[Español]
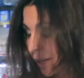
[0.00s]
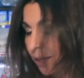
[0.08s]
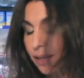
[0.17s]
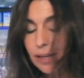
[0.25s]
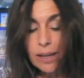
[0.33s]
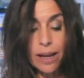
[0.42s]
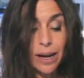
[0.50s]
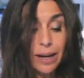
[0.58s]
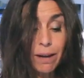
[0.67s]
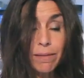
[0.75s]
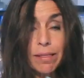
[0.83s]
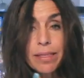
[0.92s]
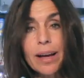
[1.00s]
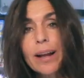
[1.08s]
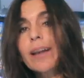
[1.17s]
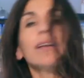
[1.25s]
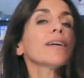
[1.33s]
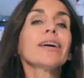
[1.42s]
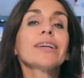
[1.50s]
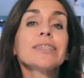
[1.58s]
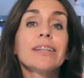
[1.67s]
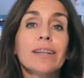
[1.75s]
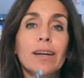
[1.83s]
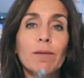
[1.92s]
Y el cabezal
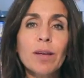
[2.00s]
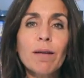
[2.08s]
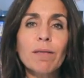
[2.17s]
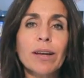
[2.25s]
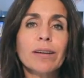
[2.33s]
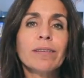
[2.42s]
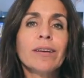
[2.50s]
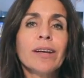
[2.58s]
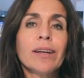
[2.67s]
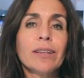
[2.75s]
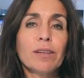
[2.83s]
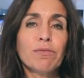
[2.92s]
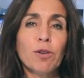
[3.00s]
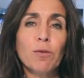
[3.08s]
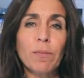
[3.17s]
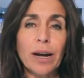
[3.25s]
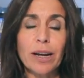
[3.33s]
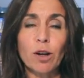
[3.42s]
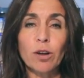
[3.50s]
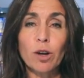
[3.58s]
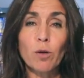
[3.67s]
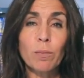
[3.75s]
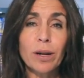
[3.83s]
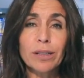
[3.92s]
es intercambiable, de forma que lo que
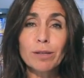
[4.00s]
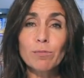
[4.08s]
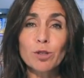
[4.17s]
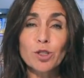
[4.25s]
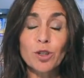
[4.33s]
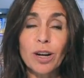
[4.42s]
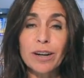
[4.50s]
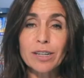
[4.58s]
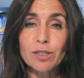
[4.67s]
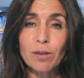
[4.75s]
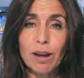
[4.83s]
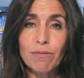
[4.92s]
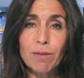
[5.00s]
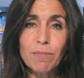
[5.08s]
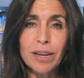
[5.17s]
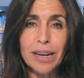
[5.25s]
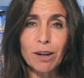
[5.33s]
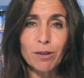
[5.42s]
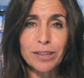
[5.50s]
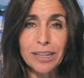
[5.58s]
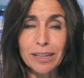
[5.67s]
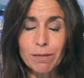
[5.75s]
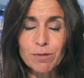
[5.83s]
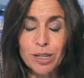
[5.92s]
compartimos con el resto de la familia y lo que
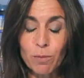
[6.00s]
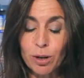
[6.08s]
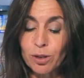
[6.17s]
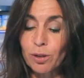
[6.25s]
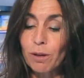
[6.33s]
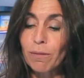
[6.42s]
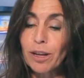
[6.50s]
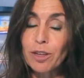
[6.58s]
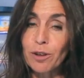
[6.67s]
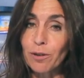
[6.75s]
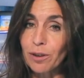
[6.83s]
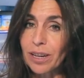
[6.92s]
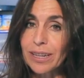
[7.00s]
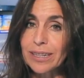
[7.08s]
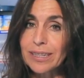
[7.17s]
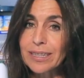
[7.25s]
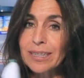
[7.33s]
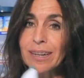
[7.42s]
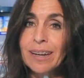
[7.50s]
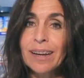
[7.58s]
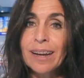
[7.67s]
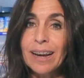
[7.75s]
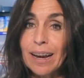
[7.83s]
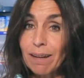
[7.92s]
tendremos en el cuarto de baño es
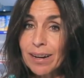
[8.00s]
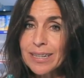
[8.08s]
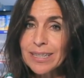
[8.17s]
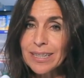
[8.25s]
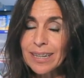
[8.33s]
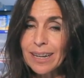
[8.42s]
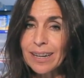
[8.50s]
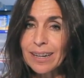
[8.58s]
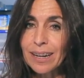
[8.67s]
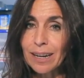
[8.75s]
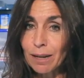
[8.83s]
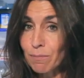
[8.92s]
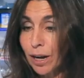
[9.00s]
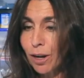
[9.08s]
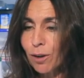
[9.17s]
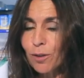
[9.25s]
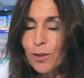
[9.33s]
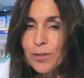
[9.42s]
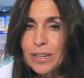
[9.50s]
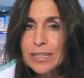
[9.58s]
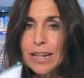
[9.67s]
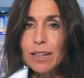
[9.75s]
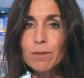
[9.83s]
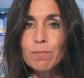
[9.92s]
la base, el mango, donde
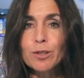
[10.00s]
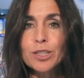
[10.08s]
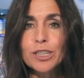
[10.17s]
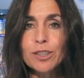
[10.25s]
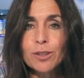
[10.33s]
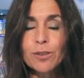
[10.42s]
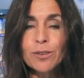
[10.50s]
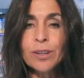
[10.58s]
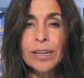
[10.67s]
está el depósito,